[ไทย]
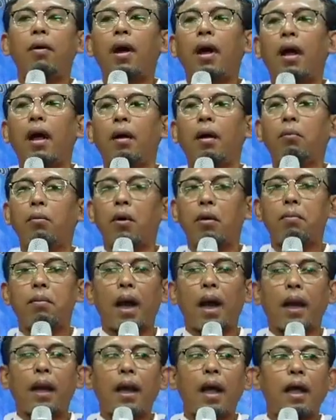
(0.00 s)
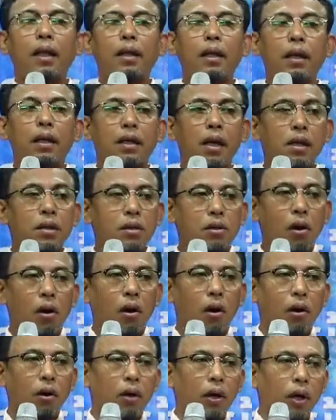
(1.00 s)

ว่าบทบาทหน้าที่ทั้งสอง